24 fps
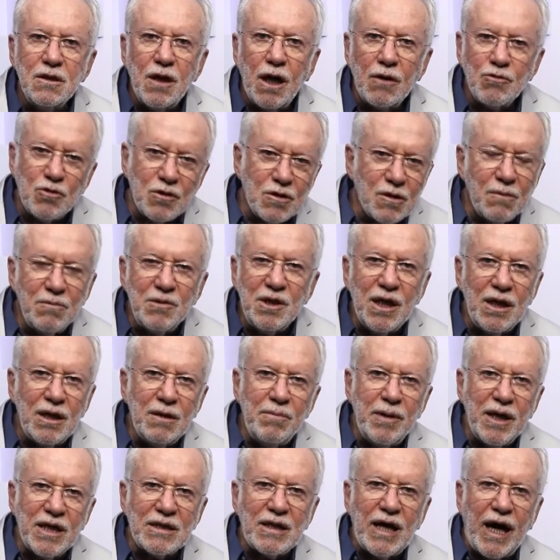Autonomia é
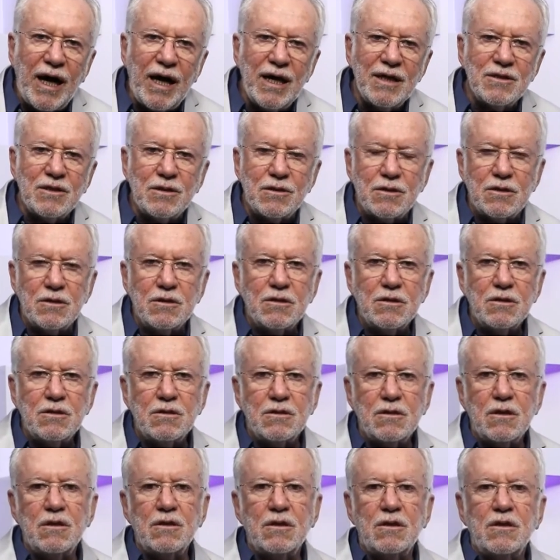liberdade.
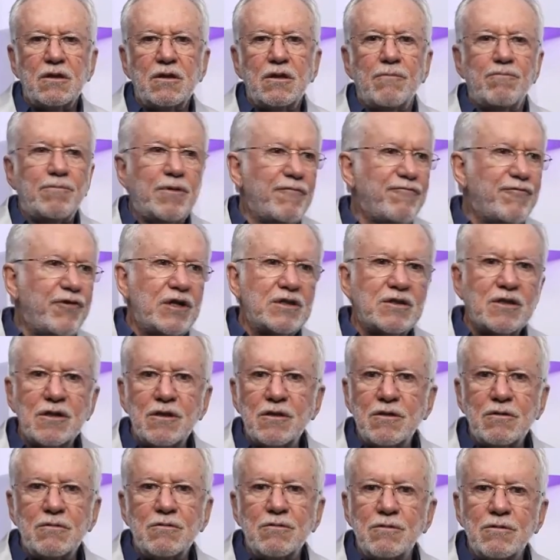Né? Para fazer
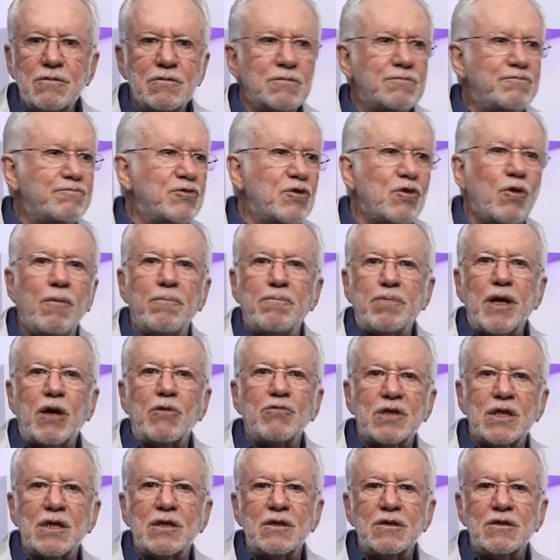comprar
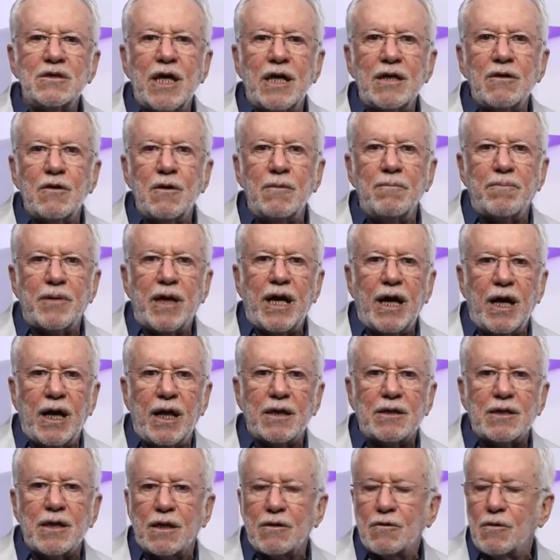o que quiserem
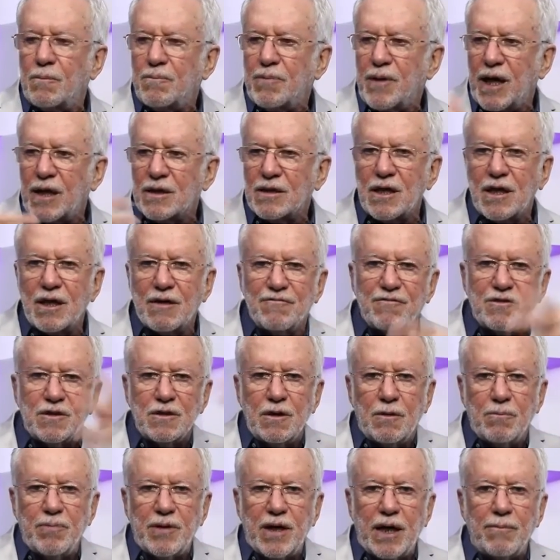comprar, quer comprar
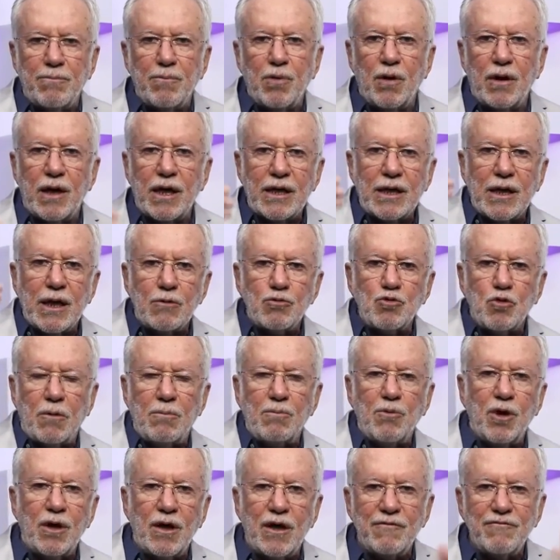televisão parabólica,
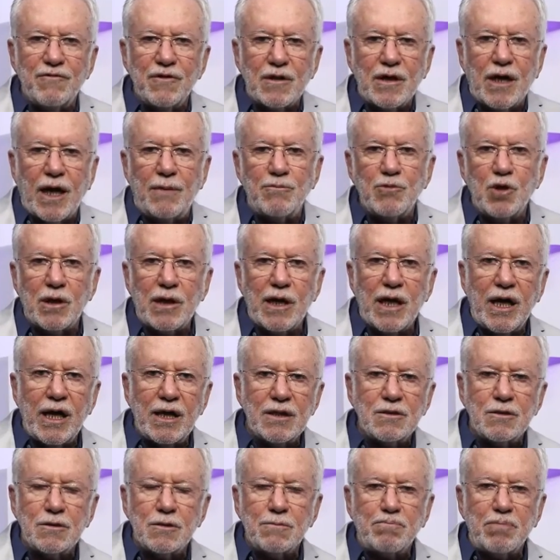automóvel,
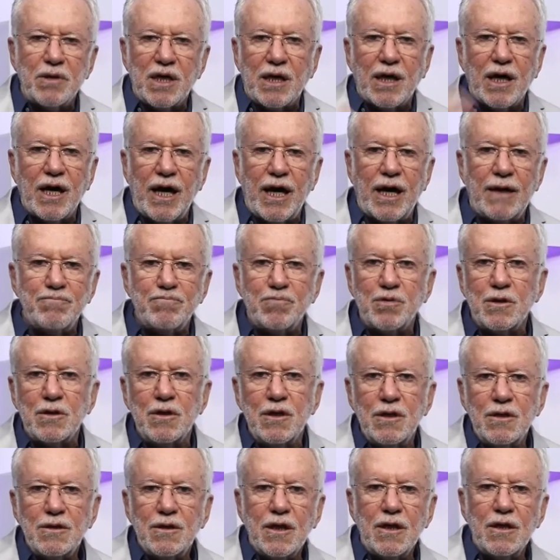caminhonete, picape.
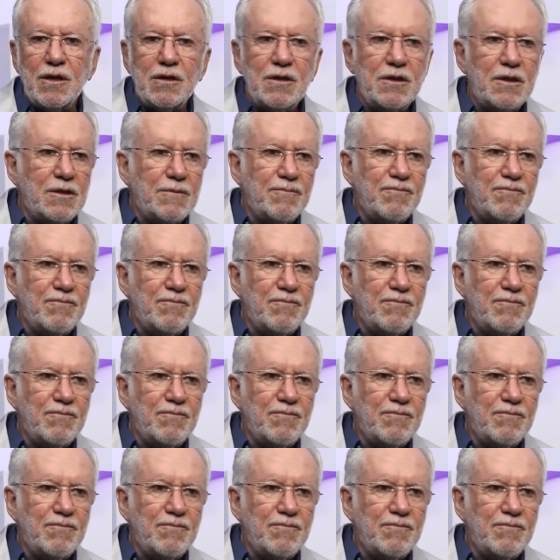Né?